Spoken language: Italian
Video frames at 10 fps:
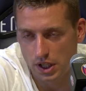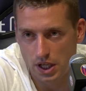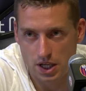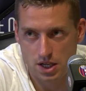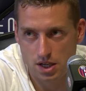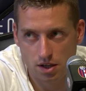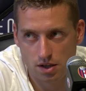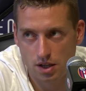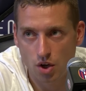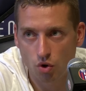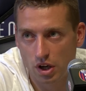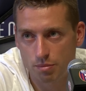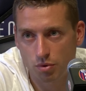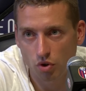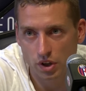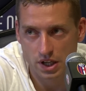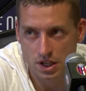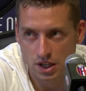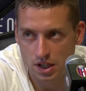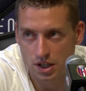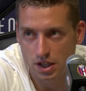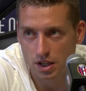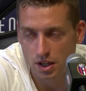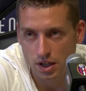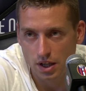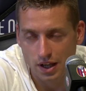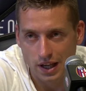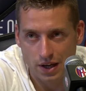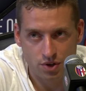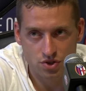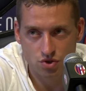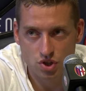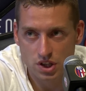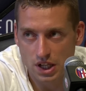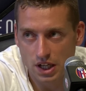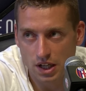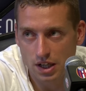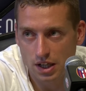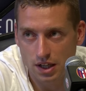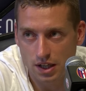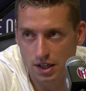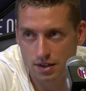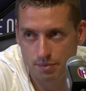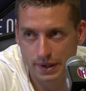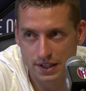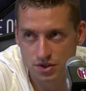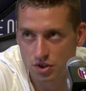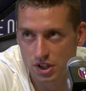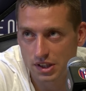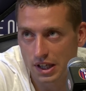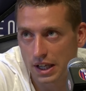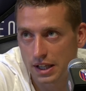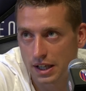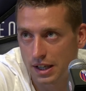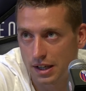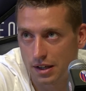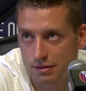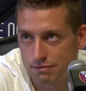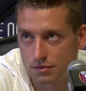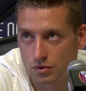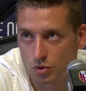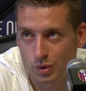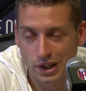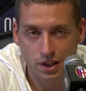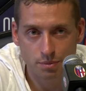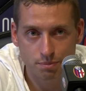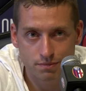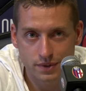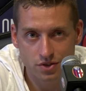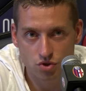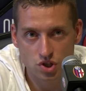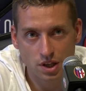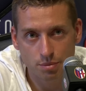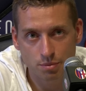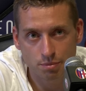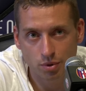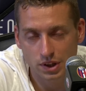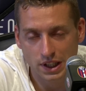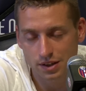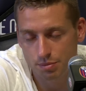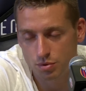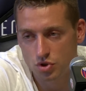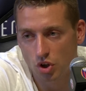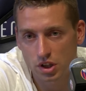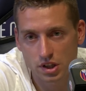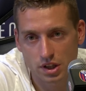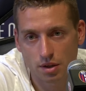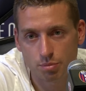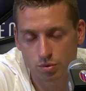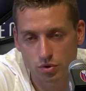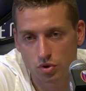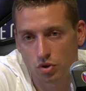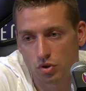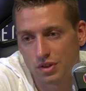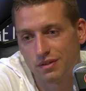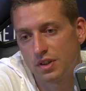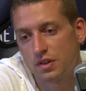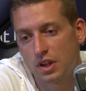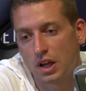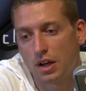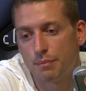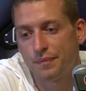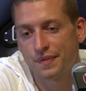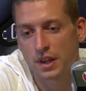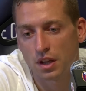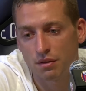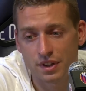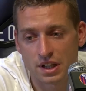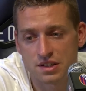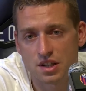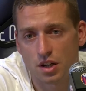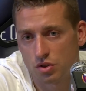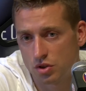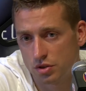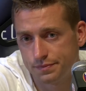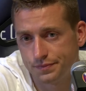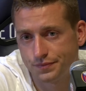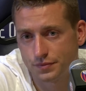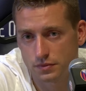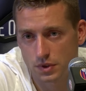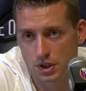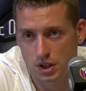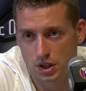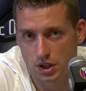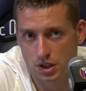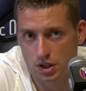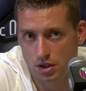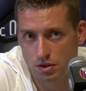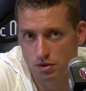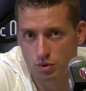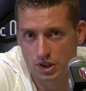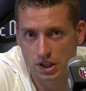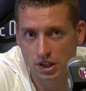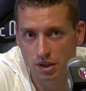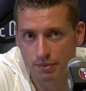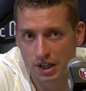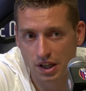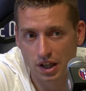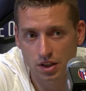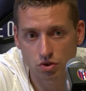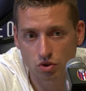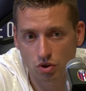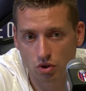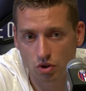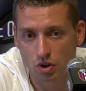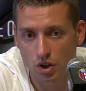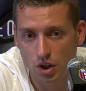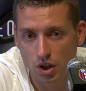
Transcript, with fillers: e, e ora il Bologna è una società, penso in Italia, una delle, delle, società più importanti, più solide dal punto di vista finanziario, no? eh, quindi anche il, mercato,